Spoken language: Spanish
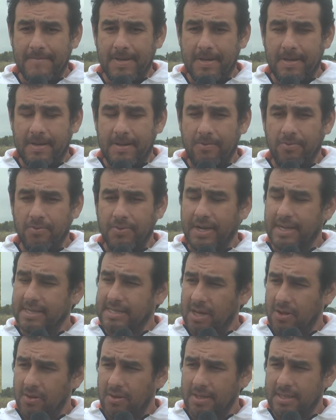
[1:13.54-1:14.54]
eh, un
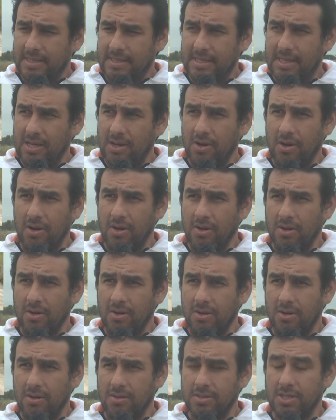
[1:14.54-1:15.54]
trazado de
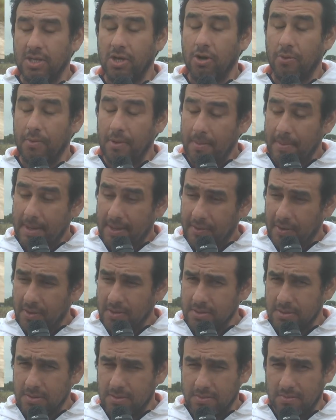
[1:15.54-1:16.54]
5.000
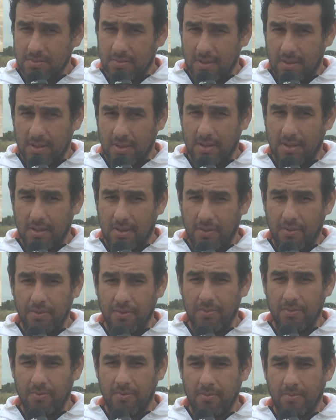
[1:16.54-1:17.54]
metros con
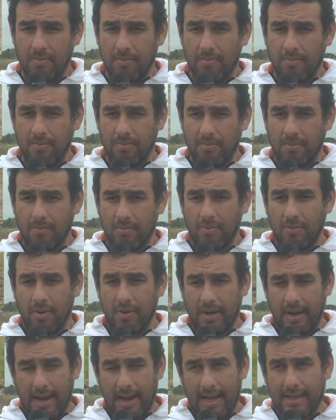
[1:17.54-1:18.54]
un
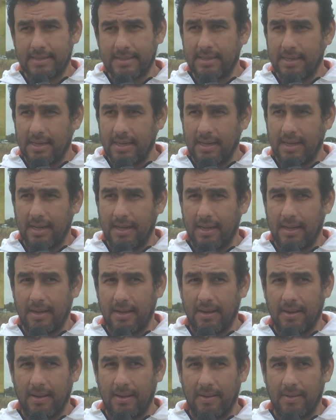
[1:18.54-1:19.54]

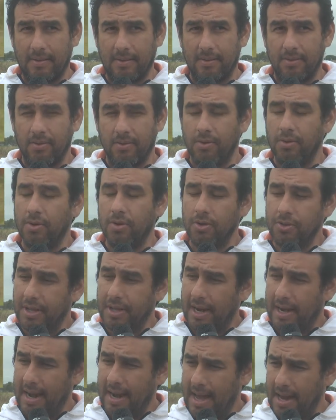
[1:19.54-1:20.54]
enlace no
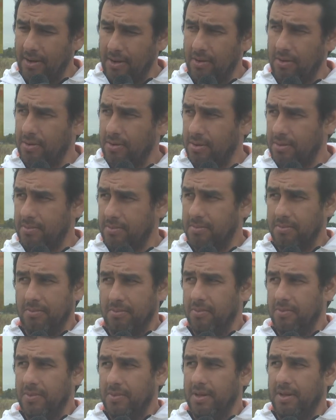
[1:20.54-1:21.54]
tan largo
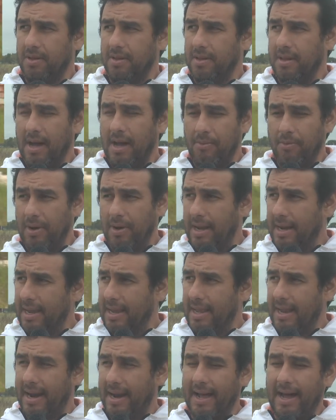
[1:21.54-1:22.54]
eh, digamos, la
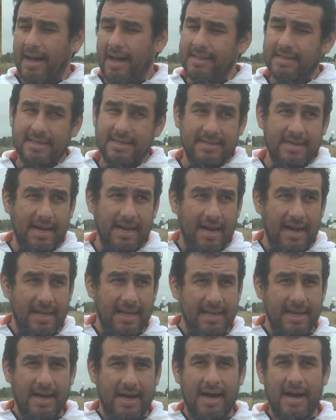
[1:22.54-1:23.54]
largada está cerca de
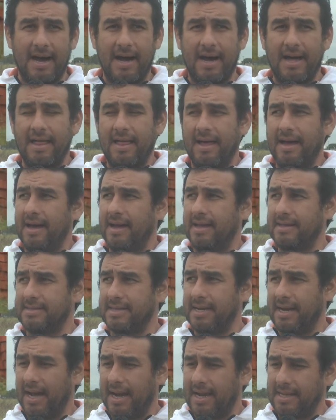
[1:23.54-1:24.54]
la llegada,
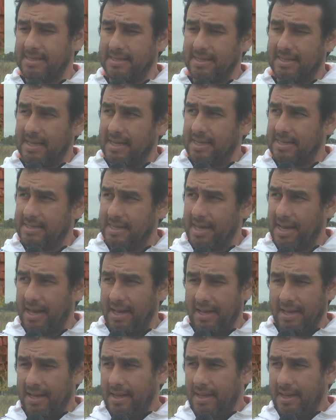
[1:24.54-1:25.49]
cerca de la asistencia,